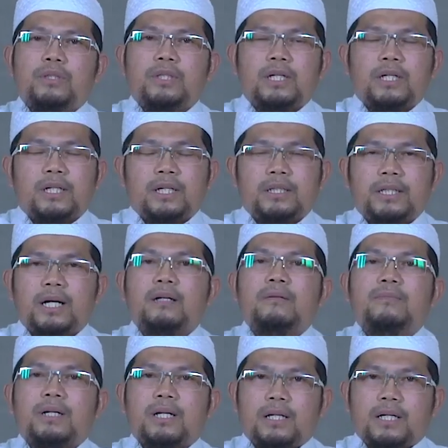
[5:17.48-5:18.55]
ng kanyang
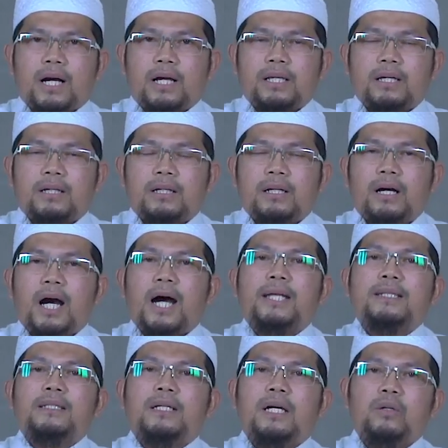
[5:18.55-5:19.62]
makakaya.
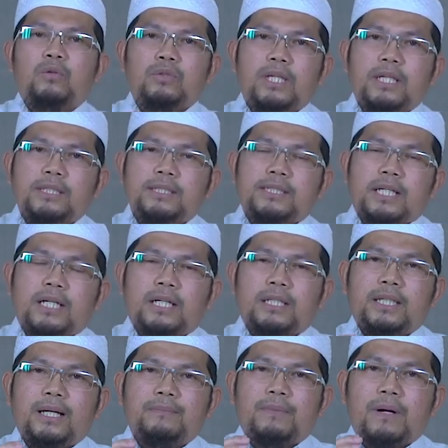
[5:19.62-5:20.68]
At ganun din sa
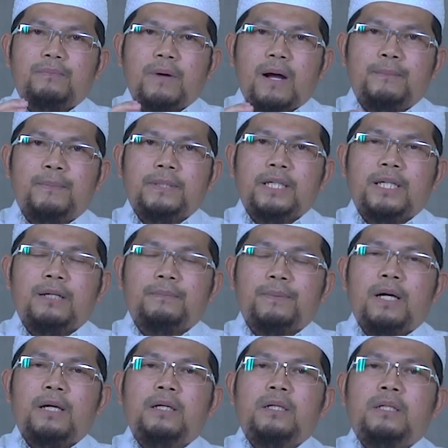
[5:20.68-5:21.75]
kanyang pagpapatira
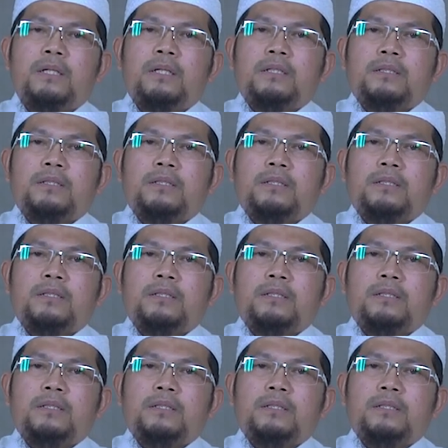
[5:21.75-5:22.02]
pa,